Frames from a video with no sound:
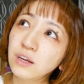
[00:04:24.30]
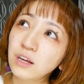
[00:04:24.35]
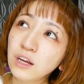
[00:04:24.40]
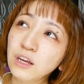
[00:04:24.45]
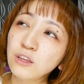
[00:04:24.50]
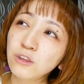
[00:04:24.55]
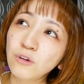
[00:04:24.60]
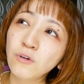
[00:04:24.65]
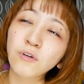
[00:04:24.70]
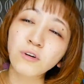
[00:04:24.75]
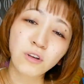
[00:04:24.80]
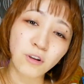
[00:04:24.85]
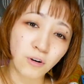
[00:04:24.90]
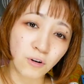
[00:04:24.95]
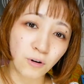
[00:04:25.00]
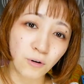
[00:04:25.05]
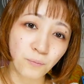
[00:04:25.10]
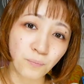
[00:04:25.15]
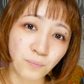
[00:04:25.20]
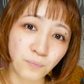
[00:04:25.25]
イン東
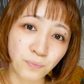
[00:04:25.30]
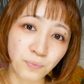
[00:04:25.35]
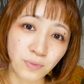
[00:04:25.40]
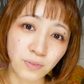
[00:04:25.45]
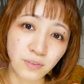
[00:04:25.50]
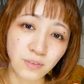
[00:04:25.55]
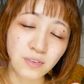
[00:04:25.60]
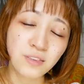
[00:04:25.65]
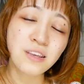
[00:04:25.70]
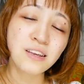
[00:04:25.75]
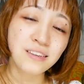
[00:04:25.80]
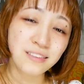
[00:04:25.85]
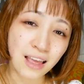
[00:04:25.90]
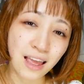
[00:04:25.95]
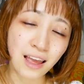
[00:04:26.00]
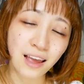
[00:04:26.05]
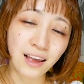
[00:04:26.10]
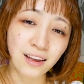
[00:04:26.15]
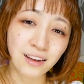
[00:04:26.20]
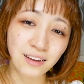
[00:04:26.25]
京
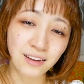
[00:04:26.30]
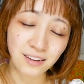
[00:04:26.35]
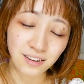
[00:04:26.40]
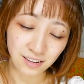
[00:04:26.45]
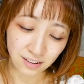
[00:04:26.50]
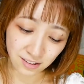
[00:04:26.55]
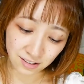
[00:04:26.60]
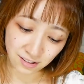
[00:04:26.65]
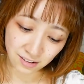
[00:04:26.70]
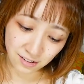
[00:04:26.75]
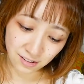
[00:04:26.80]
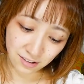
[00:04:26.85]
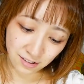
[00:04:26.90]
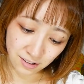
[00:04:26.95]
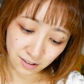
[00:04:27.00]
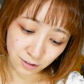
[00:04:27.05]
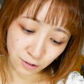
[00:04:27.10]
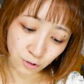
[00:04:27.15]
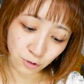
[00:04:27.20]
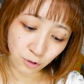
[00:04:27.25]

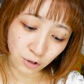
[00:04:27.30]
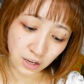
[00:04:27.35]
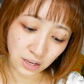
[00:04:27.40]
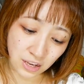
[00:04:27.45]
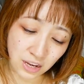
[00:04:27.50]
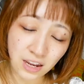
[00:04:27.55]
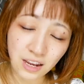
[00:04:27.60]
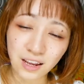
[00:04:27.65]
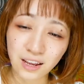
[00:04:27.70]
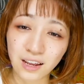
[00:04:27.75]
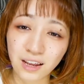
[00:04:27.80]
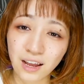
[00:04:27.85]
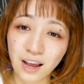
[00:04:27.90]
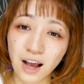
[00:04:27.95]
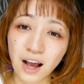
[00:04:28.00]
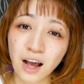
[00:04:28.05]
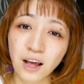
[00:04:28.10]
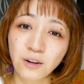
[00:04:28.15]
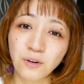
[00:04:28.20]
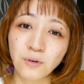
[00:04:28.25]
2000の時に
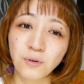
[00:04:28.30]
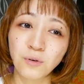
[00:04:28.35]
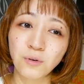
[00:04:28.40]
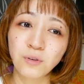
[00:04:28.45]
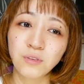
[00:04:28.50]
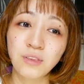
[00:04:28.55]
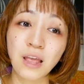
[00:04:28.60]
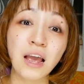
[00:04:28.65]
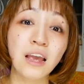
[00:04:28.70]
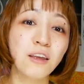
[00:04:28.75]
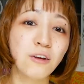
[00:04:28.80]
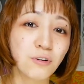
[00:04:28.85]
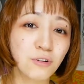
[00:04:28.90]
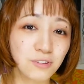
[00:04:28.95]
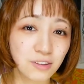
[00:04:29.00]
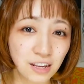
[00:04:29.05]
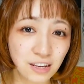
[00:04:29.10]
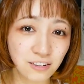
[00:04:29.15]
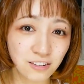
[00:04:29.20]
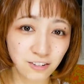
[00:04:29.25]
あの代表
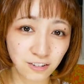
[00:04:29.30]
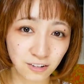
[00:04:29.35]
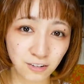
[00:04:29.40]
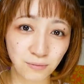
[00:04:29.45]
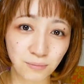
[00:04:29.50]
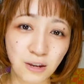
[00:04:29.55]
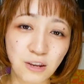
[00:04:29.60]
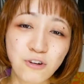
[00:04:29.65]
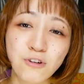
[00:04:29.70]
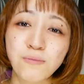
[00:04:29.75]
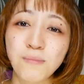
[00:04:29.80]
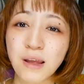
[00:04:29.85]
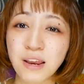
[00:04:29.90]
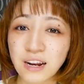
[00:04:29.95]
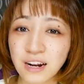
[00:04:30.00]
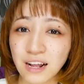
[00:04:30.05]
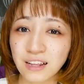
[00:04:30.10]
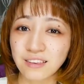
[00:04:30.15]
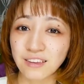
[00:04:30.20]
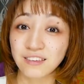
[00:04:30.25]
選手、まあ、有名
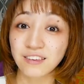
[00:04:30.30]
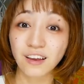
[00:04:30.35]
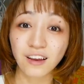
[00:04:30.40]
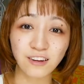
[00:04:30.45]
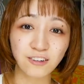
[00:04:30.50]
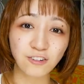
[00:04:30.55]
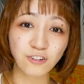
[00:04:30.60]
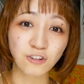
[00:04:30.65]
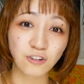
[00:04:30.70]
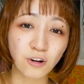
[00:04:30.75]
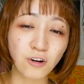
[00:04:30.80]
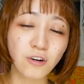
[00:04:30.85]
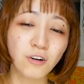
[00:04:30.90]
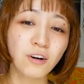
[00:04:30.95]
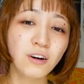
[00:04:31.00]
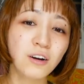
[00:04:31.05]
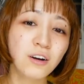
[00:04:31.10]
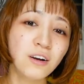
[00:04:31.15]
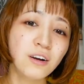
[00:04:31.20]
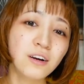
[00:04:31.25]
になった選手の
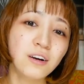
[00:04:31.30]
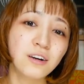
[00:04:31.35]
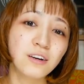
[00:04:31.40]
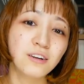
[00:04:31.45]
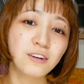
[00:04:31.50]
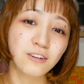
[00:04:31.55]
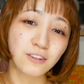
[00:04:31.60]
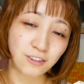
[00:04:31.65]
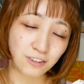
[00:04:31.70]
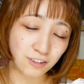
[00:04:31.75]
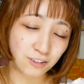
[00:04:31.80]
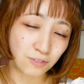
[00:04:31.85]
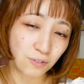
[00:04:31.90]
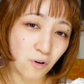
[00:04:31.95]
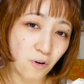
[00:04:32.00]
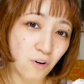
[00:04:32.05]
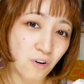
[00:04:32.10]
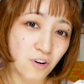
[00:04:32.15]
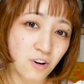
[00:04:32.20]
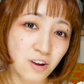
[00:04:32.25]
グッズ
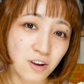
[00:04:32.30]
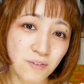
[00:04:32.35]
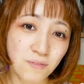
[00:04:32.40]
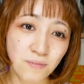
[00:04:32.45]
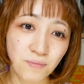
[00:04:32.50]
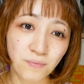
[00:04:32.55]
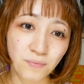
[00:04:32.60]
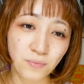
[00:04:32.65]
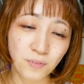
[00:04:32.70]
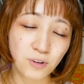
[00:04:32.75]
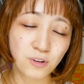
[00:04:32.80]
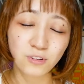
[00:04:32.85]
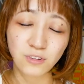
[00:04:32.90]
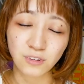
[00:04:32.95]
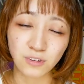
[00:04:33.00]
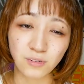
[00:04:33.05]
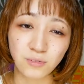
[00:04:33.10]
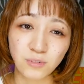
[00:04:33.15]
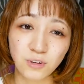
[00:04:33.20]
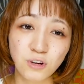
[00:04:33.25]
を
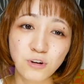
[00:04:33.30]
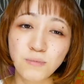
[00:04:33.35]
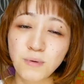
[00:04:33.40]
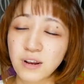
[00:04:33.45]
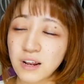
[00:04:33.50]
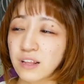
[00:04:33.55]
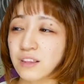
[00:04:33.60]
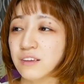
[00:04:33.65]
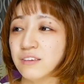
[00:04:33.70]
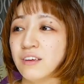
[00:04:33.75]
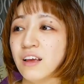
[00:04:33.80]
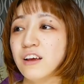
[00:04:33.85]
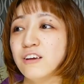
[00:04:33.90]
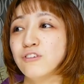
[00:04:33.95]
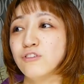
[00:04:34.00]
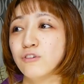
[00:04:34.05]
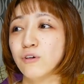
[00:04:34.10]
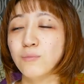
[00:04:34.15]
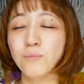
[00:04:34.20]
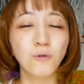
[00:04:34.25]
グッズ有名になった選
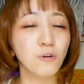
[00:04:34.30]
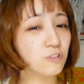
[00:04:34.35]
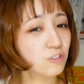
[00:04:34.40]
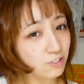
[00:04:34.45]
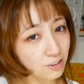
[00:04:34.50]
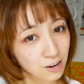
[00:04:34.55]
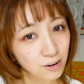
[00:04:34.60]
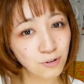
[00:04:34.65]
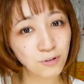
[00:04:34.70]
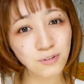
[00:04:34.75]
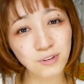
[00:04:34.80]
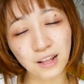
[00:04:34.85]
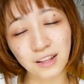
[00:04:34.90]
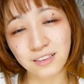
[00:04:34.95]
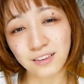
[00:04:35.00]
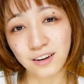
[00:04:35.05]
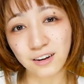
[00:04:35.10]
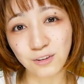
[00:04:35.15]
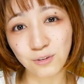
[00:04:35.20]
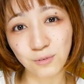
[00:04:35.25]
手のモチーフだっ
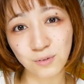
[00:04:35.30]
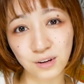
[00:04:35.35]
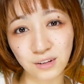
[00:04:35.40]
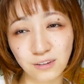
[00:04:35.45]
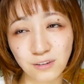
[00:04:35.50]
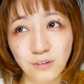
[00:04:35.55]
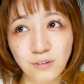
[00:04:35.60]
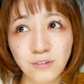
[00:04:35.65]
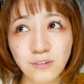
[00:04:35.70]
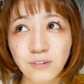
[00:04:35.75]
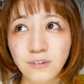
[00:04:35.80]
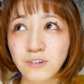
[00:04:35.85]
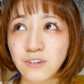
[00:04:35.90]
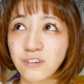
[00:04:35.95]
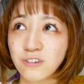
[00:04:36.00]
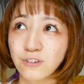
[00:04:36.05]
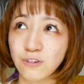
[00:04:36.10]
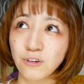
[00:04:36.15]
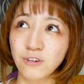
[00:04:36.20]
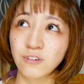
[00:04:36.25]
たりとかそ
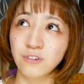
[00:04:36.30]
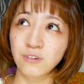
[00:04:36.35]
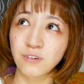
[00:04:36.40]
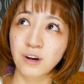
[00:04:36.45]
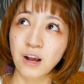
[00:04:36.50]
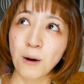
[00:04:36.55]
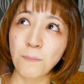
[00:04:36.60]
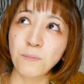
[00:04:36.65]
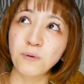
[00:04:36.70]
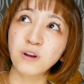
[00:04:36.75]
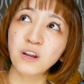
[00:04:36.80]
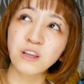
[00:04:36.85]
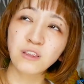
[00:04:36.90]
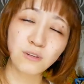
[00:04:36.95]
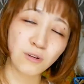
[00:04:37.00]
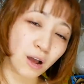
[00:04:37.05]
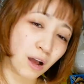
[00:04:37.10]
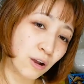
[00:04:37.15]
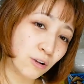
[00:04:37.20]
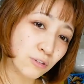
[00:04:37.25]
の人のが
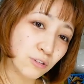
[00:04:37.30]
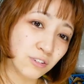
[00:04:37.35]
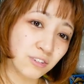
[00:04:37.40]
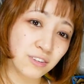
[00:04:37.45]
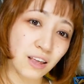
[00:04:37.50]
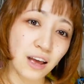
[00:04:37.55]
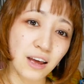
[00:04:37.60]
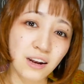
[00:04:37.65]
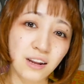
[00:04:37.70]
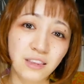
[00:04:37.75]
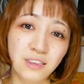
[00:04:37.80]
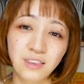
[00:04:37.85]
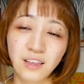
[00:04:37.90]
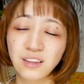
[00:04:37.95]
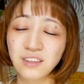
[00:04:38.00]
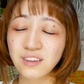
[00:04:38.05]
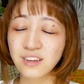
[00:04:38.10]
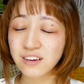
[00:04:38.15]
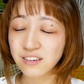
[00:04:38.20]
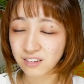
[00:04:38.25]
プリントアウトされ
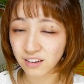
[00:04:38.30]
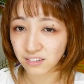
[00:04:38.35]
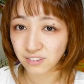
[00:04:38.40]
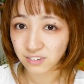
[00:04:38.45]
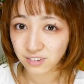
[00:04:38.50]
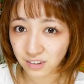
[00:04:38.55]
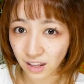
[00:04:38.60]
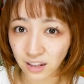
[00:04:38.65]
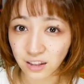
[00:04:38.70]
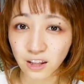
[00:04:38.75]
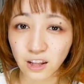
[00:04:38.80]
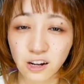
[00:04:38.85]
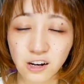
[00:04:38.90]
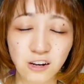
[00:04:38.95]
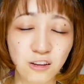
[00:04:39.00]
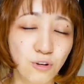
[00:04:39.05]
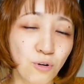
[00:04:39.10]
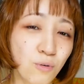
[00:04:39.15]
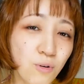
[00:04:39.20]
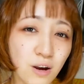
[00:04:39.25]
た T シャツだったり
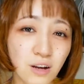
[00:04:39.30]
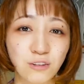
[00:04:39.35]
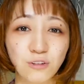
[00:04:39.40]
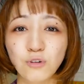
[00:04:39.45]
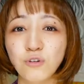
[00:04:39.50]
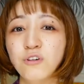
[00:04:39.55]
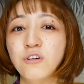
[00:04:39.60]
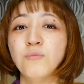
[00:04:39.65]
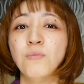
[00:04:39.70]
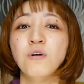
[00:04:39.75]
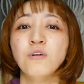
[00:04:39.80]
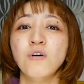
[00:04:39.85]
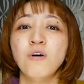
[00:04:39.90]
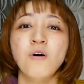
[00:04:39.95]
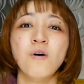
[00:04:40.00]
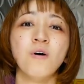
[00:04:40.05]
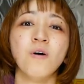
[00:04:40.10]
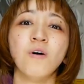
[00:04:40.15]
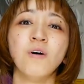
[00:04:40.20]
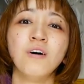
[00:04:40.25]
とかそういうも
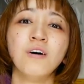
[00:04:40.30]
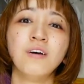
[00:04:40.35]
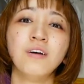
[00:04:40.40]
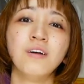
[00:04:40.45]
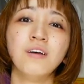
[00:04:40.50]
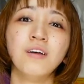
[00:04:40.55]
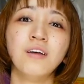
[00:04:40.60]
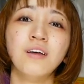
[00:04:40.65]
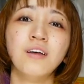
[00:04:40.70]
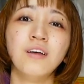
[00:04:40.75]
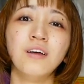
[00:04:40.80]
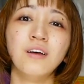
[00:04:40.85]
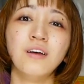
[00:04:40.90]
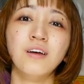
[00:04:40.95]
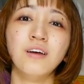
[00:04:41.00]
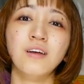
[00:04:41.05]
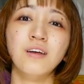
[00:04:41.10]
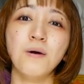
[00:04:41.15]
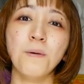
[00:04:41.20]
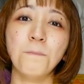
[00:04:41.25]
のを
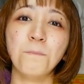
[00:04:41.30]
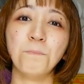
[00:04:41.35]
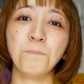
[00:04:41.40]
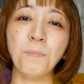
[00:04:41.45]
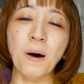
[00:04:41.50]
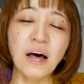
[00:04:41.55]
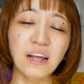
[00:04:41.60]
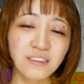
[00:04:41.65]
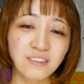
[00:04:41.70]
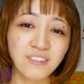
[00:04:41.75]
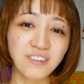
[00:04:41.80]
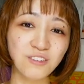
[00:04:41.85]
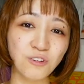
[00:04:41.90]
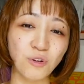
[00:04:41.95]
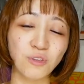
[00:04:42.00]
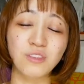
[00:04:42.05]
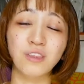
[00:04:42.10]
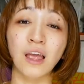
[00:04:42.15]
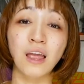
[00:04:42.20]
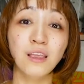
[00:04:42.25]
パッチ
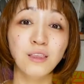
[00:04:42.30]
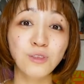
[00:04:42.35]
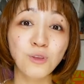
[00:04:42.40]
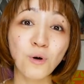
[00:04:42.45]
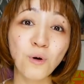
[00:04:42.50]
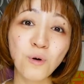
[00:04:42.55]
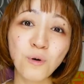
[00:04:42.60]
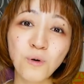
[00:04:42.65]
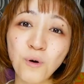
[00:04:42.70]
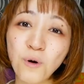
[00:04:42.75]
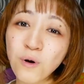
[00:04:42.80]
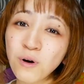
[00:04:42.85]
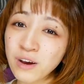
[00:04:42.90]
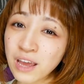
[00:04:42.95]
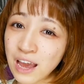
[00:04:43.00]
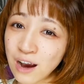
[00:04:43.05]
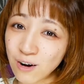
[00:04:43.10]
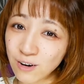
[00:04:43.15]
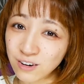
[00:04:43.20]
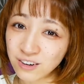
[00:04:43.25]
の伝統工
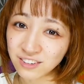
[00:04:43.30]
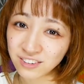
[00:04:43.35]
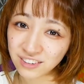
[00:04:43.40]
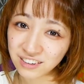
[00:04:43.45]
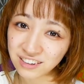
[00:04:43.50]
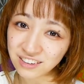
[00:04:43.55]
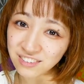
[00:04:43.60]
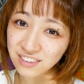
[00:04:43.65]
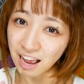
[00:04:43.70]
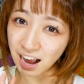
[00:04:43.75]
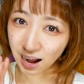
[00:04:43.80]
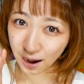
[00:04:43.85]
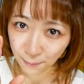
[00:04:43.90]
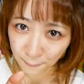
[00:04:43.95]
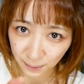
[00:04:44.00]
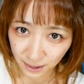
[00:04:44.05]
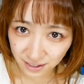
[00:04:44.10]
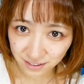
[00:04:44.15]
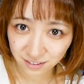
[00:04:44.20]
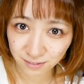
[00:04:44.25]
芸を駆使して
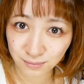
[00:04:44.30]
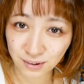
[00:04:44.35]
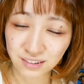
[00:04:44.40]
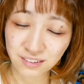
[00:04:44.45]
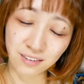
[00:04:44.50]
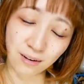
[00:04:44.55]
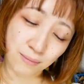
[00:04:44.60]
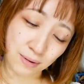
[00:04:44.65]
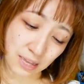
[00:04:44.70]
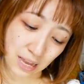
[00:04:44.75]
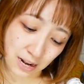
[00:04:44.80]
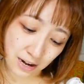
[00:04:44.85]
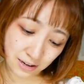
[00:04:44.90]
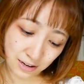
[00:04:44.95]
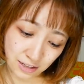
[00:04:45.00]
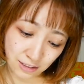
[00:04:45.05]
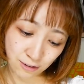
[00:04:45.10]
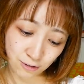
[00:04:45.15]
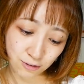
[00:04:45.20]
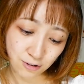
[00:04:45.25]
販売しましたみたいなね
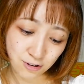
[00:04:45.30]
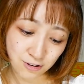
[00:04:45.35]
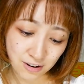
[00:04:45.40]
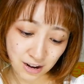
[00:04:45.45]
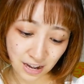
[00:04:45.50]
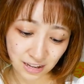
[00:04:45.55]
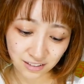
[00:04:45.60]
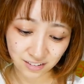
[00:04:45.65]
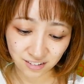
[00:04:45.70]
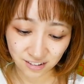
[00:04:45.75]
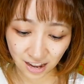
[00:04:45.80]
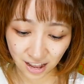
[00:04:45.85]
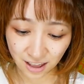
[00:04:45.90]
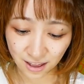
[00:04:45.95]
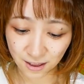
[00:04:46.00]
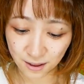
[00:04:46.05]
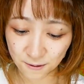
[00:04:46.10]
そういう感じで